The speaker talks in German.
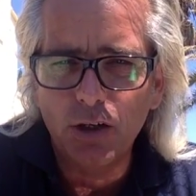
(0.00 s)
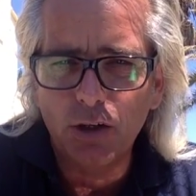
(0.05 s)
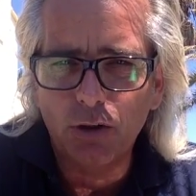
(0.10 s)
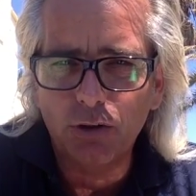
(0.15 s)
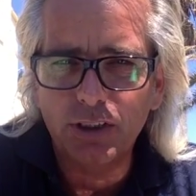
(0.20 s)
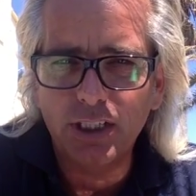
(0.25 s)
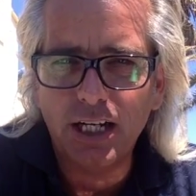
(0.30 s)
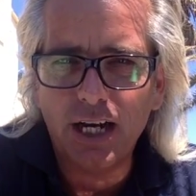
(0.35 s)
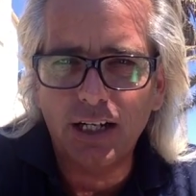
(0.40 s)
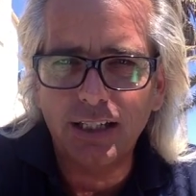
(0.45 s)

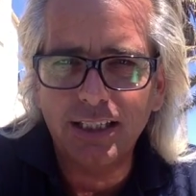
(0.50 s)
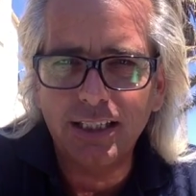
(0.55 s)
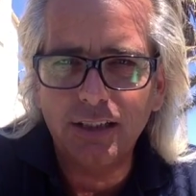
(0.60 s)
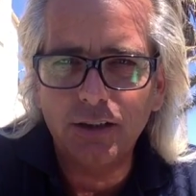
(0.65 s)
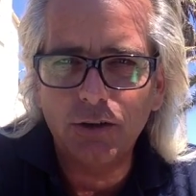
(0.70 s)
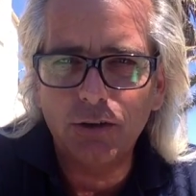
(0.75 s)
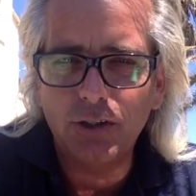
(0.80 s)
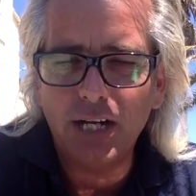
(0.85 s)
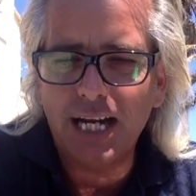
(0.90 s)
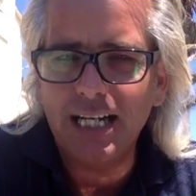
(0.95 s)
und ich kann Ihnen
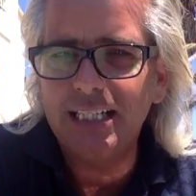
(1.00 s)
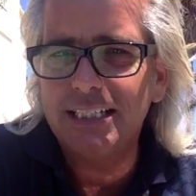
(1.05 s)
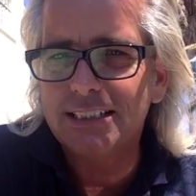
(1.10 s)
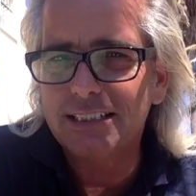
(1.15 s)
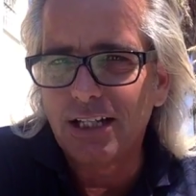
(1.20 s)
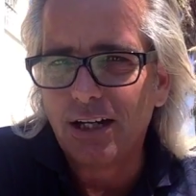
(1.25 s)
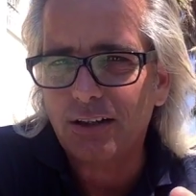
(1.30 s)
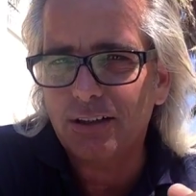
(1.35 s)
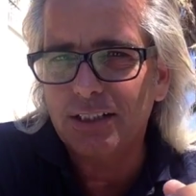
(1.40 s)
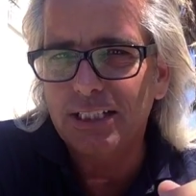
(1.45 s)
nur eines
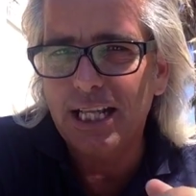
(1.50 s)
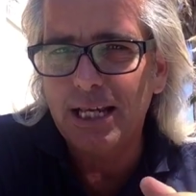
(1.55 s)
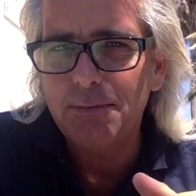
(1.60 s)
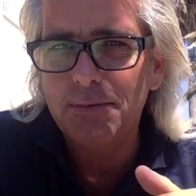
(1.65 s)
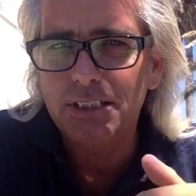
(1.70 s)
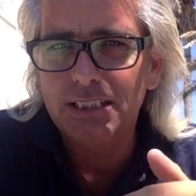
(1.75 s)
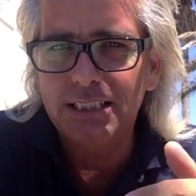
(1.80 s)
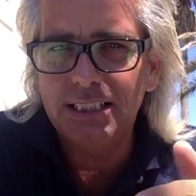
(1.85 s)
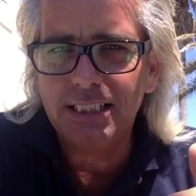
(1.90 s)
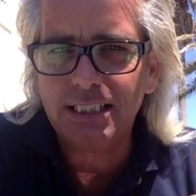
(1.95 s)
sagen,
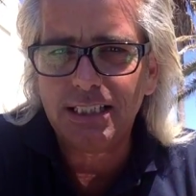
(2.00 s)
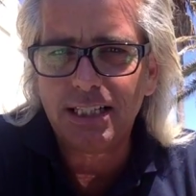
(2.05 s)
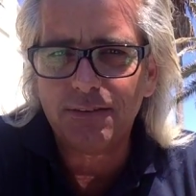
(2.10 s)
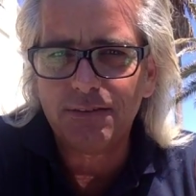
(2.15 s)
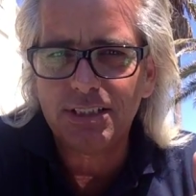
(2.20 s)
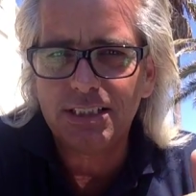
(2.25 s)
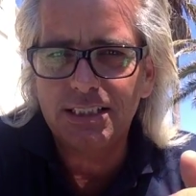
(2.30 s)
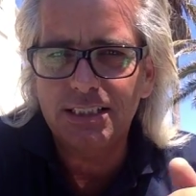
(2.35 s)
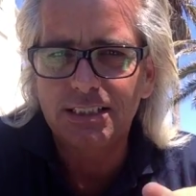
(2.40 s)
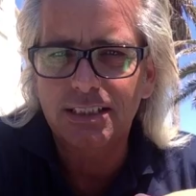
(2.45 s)
nehmen Sie
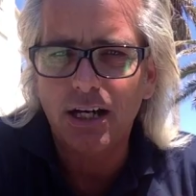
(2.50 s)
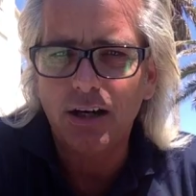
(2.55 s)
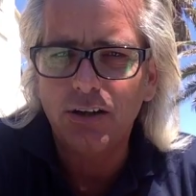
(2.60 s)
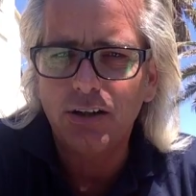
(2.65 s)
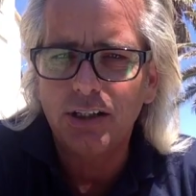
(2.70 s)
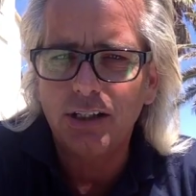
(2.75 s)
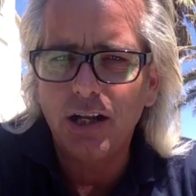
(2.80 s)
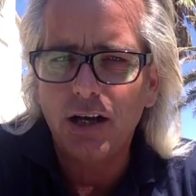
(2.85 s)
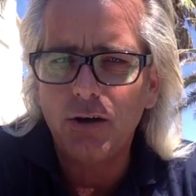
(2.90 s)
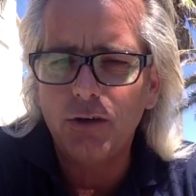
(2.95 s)
gewisse
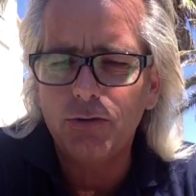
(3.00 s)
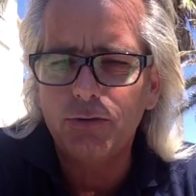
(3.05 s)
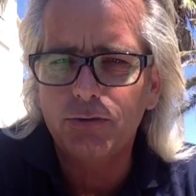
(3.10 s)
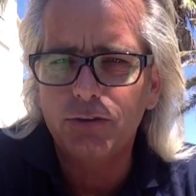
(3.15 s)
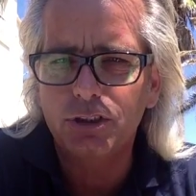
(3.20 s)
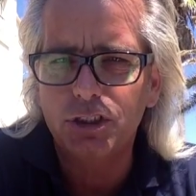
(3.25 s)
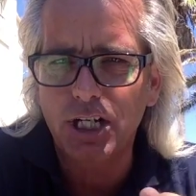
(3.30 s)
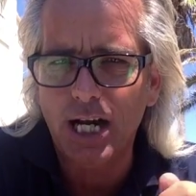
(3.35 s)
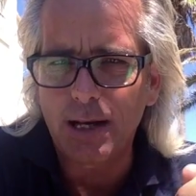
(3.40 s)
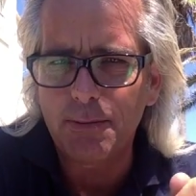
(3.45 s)
Sachen auf,
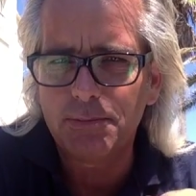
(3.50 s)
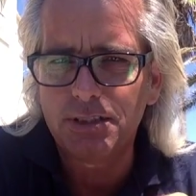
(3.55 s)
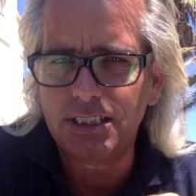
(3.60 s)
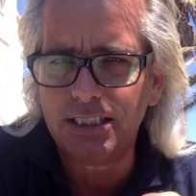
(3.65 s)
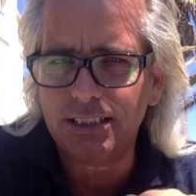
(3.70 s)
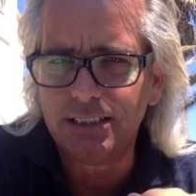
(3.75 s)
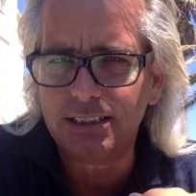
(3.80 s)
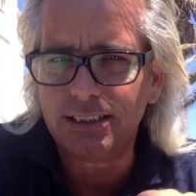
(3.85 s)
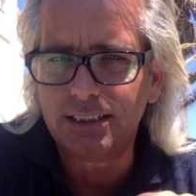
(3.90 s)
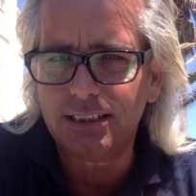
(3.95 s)
schreiben
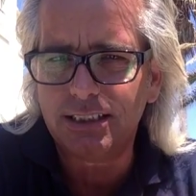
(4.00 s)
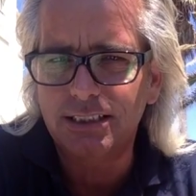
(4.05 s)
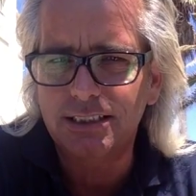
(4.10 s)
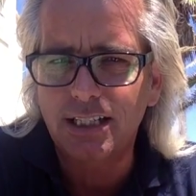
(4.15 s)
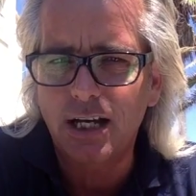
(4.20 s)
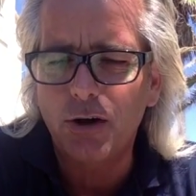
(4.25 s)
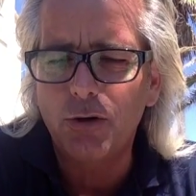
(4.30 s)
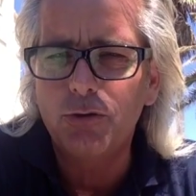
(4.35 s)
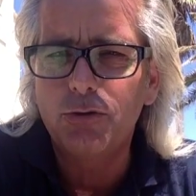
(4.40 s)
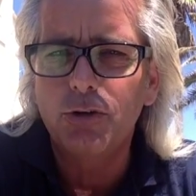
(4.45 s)
Sie sich das
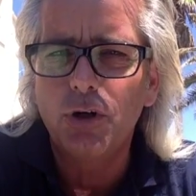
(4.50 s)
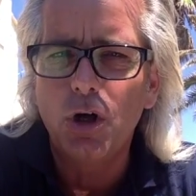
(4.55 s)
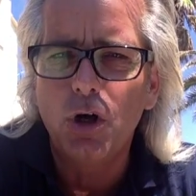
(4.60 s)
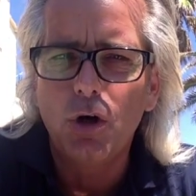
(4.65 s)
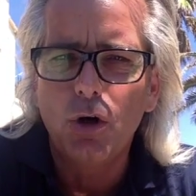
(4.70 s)
auf